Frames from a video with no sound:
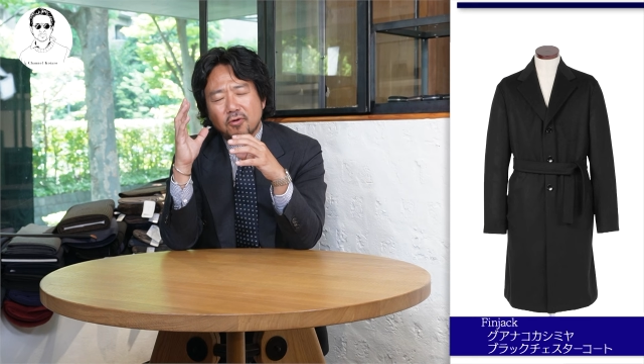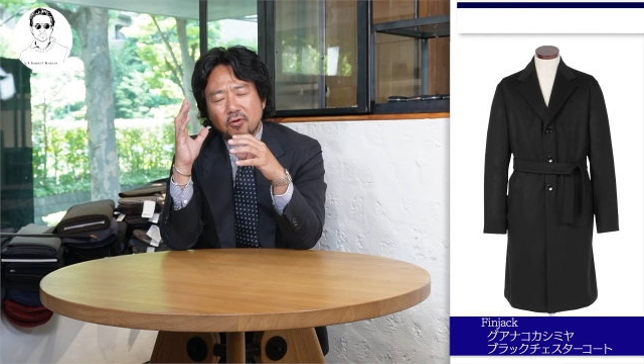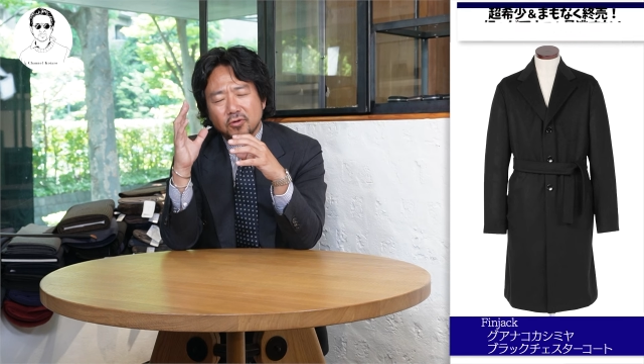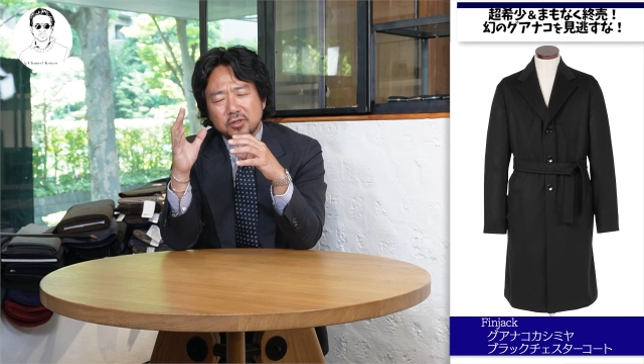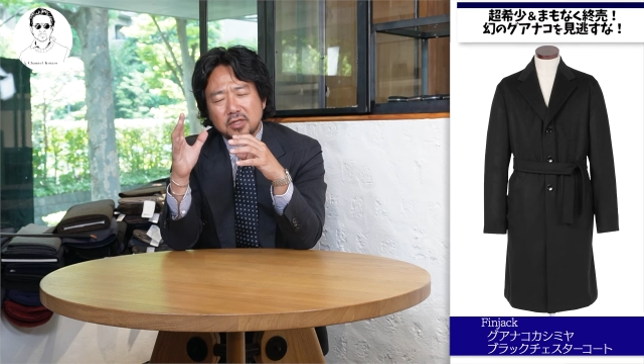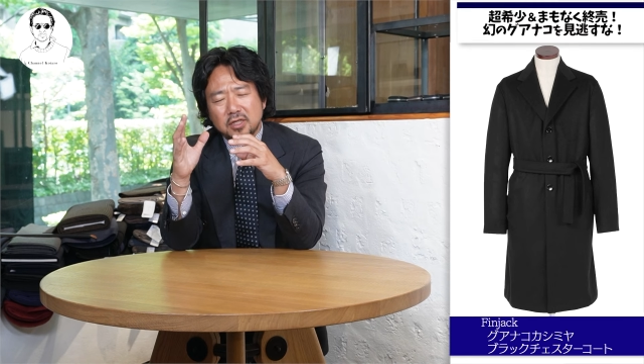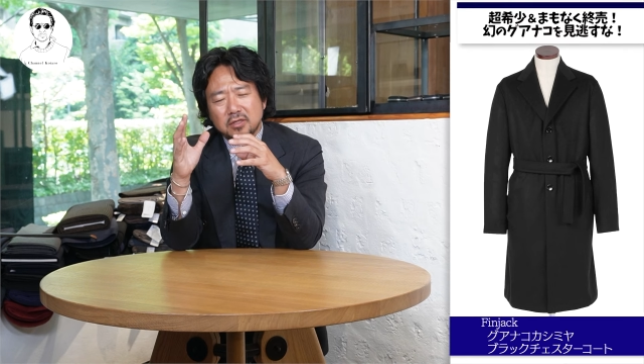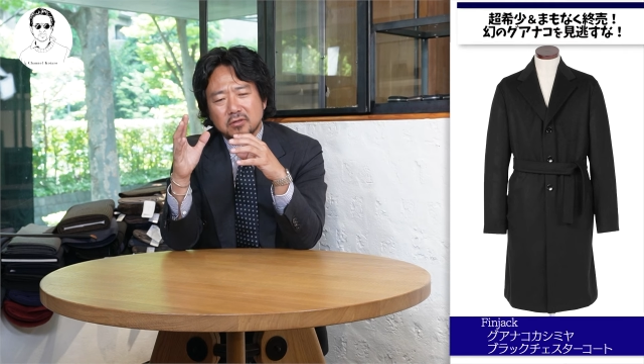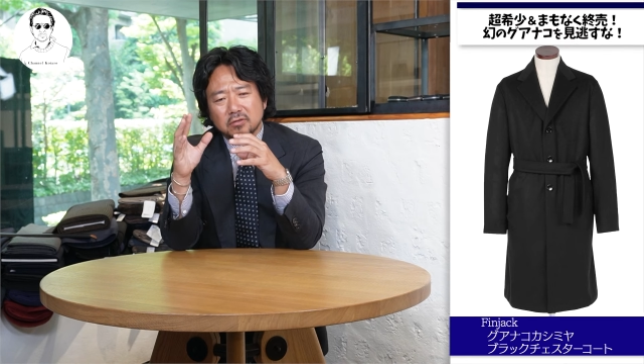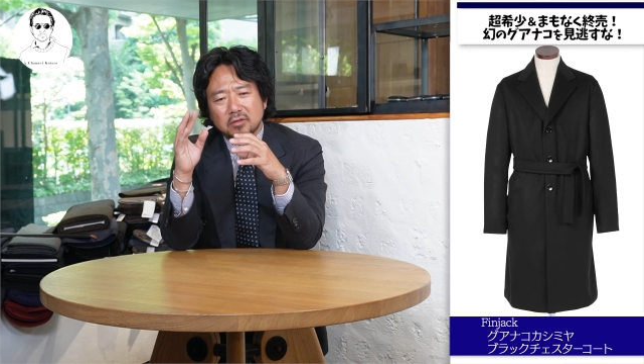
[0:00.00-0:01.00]
今
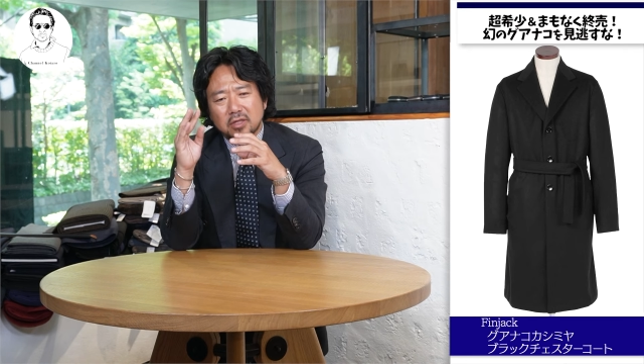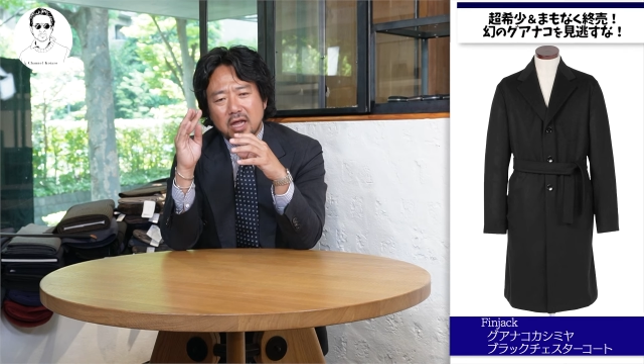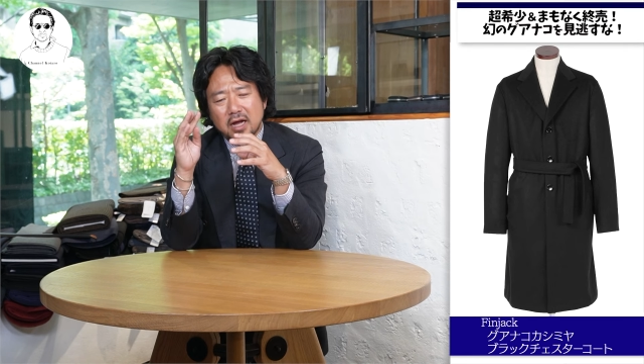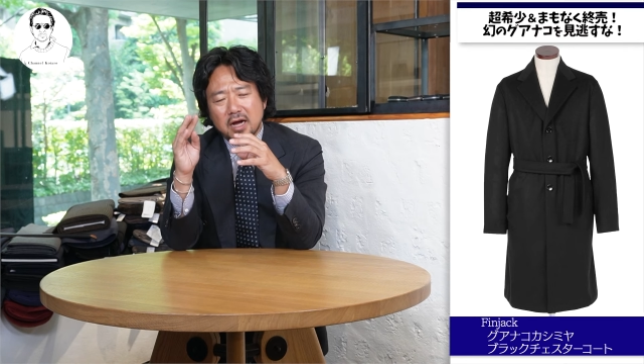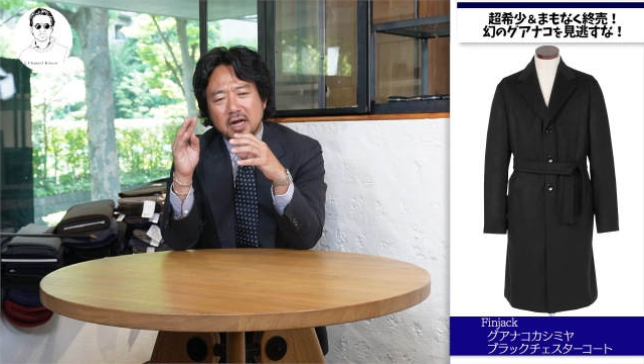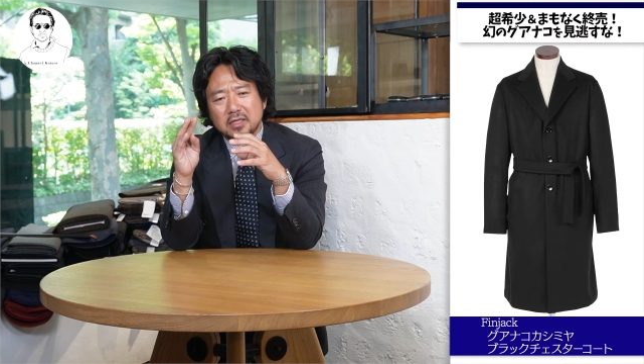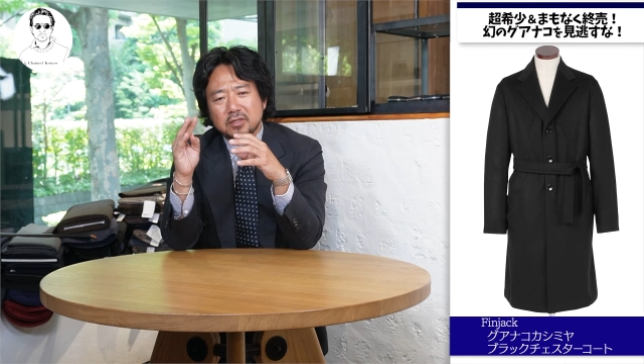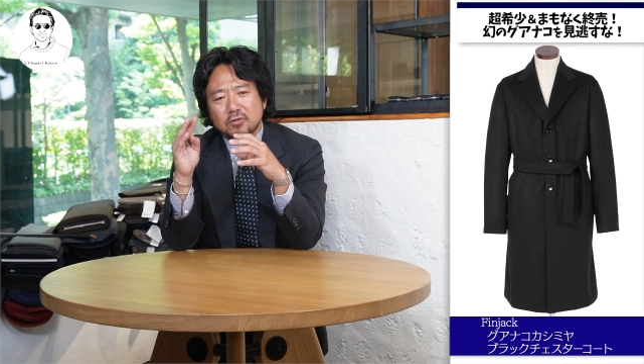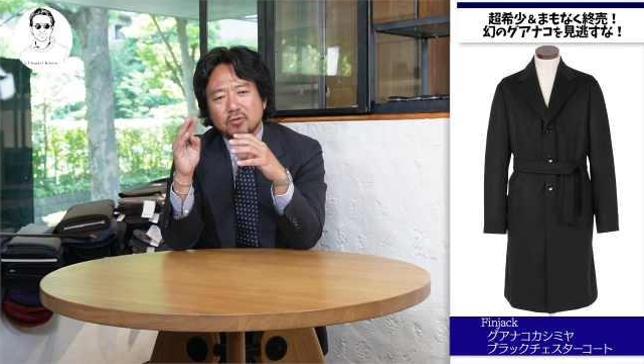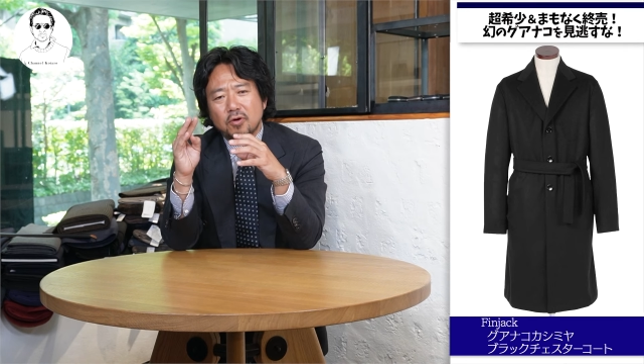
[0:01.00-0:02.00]
シーズン展開
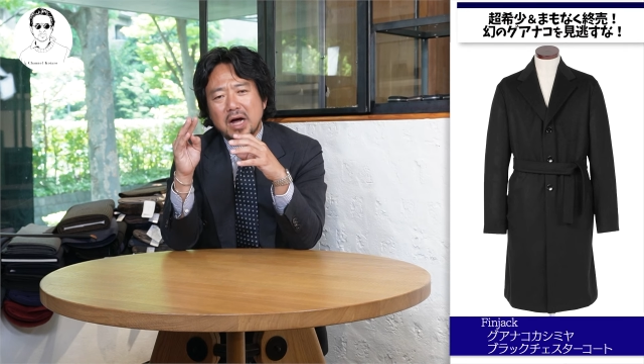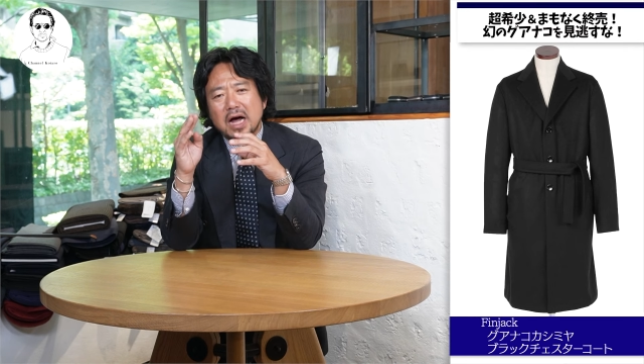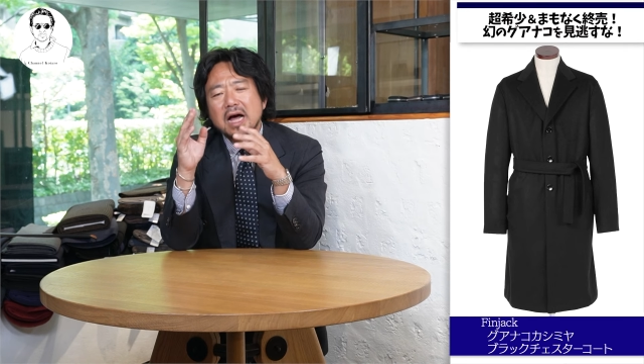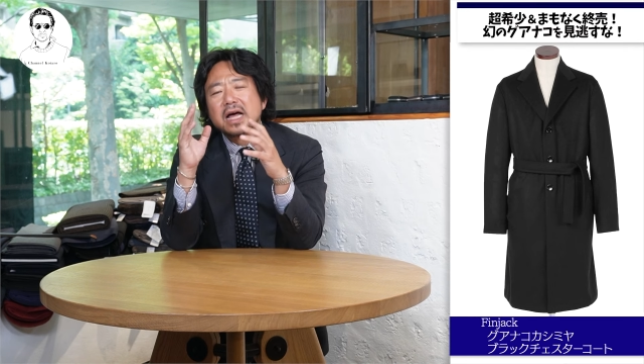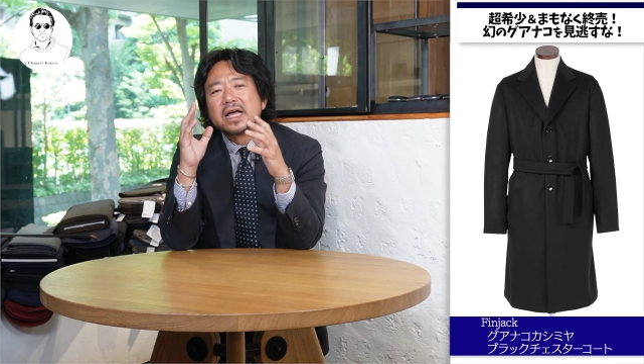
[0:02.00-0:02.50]
するのは